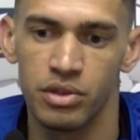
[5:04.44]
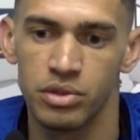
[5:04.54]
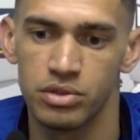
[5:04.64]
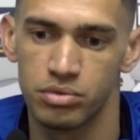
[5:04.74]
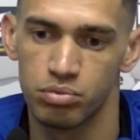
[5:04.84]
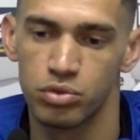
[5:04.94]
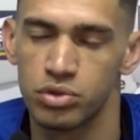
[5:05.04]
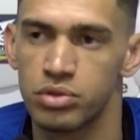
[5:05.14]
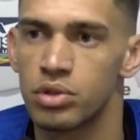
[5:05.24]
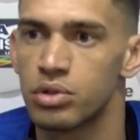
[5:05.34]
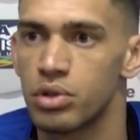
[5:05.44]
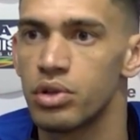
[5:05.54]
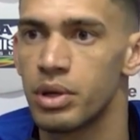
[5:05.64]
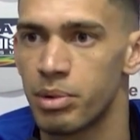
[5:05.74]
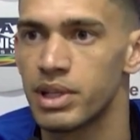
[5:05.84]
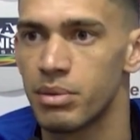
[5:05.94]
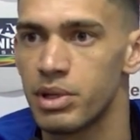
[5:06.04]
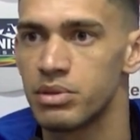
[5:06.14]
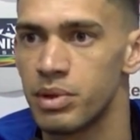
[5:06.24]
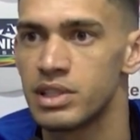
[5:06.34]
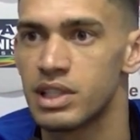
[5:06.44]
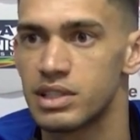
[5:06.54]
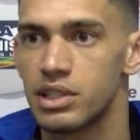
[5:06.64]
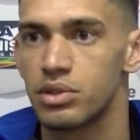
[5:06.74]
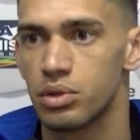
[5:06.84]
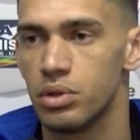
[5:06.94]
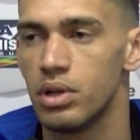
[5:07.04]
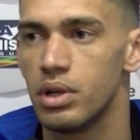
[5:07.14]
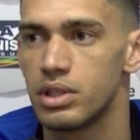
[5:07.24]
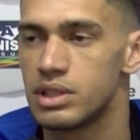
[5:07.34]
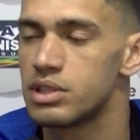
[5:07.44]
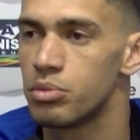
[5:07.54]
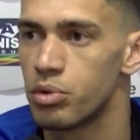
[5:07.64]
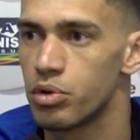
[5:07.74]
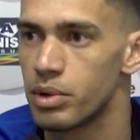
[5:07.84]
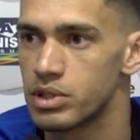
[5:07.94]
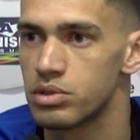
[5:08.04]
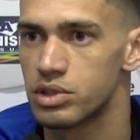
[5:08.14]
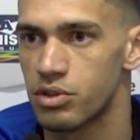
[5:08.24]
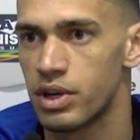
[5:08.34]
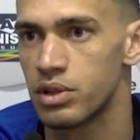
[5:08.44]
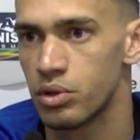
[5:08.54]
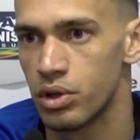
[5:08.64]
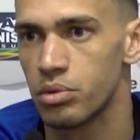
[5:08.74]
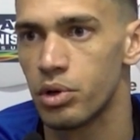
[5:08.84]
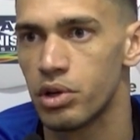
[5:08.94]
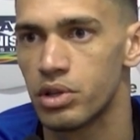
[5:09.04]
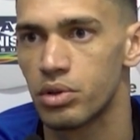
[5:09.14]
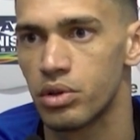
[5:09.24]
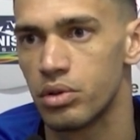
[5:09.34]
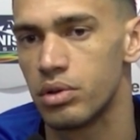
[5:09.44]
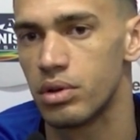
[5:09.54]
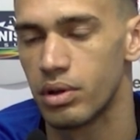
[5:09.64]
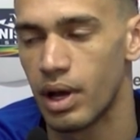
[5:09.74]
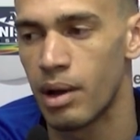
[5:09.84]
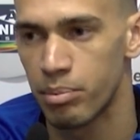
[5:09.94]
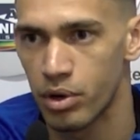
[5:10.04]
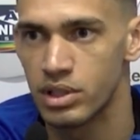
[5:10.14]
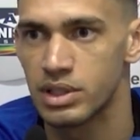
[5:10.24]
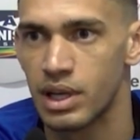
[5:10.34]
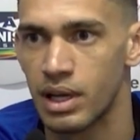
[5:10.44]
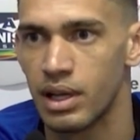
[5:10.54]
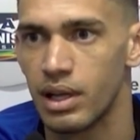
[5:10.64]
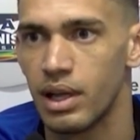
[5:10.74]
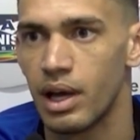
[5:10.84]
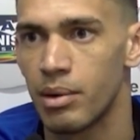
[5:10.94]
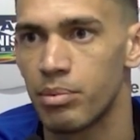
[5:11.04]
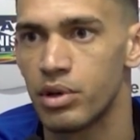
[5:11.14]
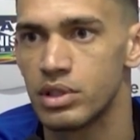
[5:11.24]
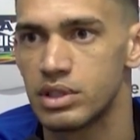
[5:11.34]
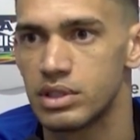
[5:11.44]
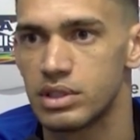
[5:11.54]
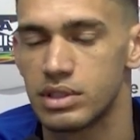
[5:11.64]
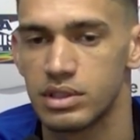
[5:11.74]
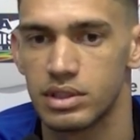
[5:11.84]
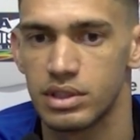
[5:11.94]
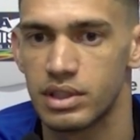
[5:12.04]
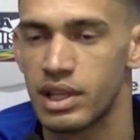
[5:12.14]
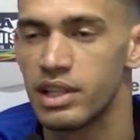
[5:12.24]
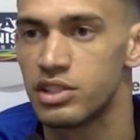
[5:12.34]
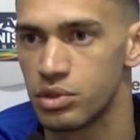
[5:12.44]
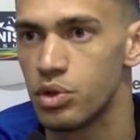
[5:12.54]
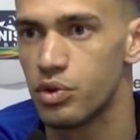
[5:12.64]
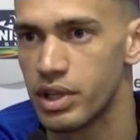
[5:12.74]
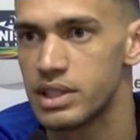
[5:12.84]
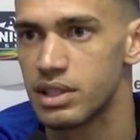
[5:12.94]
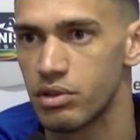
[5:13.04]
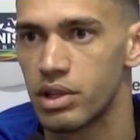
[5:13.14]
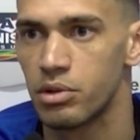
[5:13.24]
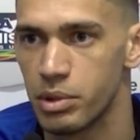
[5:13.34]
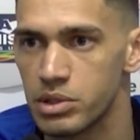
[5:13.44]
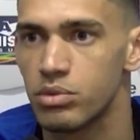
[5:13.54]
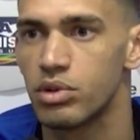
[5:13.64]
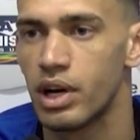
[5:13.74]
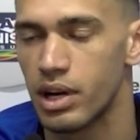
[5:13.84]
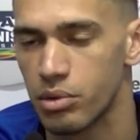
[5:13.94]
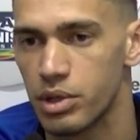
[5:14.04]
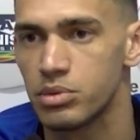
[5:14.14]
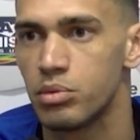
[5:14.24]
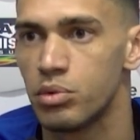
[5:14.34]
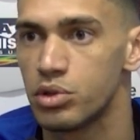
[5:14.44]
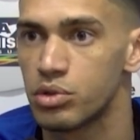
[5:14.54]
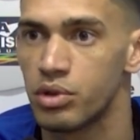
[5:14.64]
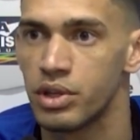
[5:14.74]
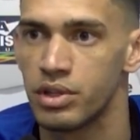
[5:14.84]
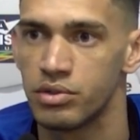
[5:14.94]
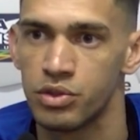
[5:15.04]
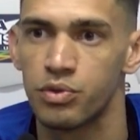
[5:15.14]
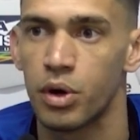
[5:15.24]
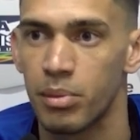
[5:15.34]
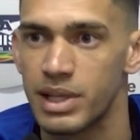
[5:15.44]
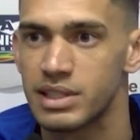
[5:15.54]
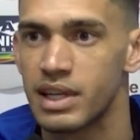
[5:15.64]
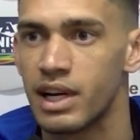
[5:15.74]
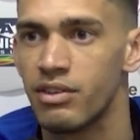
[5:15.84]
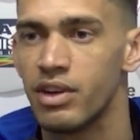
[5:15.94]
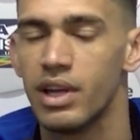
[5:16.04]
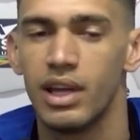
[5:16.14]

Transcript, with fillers: os, os doutor, o departamento médico acertou de ser um pouco mais conservador no meu retorno após a após ter de novo a lesão, né, no mesmo lugar, no mesmo músculo e de forma mais grave